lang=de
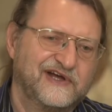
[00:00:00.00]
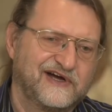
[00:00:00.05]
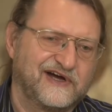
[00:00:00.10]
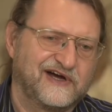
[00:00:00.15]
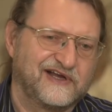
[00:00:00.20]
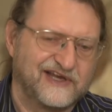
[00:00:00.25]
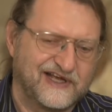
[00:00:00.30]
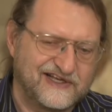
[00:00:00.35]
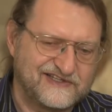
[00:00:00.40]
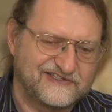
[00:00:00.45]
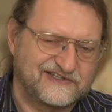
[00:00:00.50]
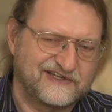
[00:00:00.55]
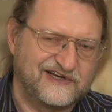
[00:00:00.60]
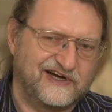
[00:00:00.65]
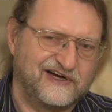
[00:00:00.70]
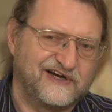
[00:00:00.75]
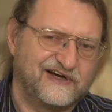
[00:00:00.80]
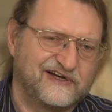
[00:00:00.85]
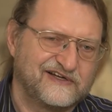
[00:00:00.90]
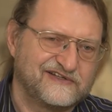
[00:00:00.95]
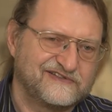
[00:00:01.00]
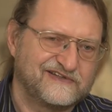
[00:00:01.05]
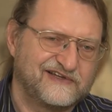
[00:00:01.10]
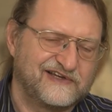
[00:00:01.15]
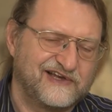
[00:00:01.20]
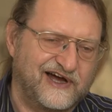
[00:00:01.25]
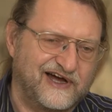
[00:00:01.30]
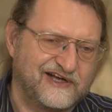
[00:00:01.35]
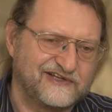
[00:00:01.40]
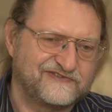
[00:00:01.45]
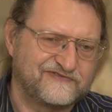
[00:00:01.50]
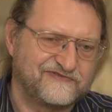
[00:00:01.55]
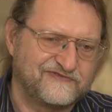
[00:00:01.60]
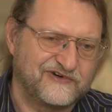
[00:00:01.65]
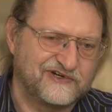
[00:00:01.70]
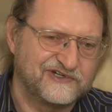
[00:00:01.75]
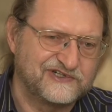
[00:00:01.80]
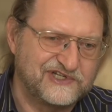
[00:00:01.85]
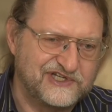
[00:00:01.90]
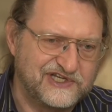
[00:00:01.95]
Alaska, the last
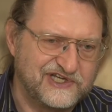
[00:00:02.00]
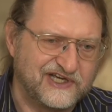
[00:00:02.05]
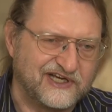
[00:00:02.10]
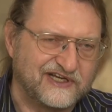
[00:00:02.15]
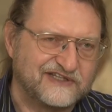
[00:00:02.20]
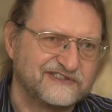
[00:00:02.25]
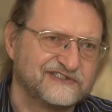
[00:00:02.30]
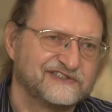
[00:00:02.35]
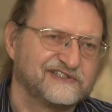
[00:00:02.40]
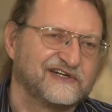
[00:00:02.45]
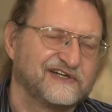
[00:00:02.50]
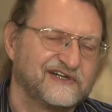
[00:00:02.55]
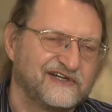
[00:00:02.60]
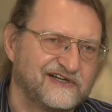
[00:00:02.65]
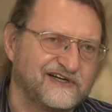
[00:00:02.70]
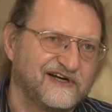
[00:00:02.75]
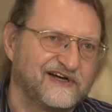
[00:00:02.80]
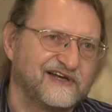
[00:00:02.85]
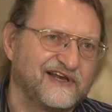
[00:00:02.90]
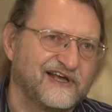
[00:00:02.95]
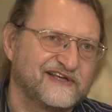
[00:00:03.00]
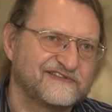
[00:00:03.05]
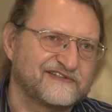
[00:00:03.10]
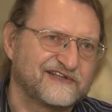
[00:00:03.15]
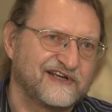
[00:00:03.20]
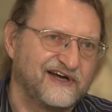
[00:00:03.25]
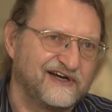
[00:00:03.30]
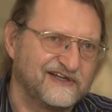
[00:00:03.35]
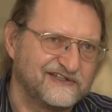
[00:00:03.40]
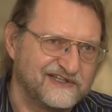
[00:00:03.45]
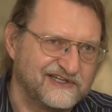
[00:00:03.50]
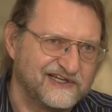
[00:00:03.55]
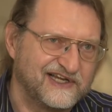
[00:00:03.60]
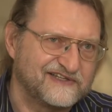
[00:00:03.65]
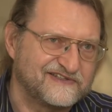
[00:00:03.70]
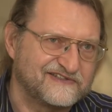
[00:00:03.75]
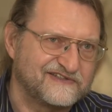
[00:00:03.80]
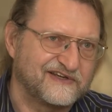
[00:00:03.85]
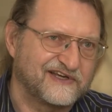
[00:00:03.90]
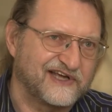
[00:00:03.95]
frontier, ja, Alaska, die
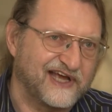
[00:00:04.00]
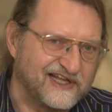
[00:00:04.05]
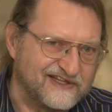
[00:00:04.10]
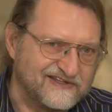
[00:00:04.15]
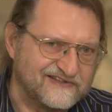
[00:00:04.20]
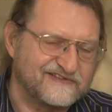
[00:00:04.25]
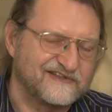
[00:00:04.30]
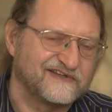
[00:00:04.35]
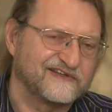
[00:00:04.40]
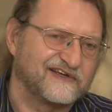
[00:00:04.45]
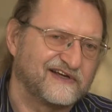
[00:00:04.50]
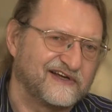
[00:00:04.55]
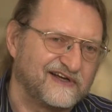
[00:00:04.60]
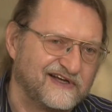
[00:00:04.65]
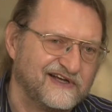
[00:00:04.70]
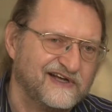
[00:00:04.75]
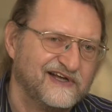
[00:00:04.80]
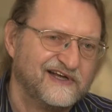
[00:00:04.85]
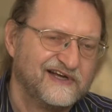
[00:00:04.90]
letzte Grenze. Ja.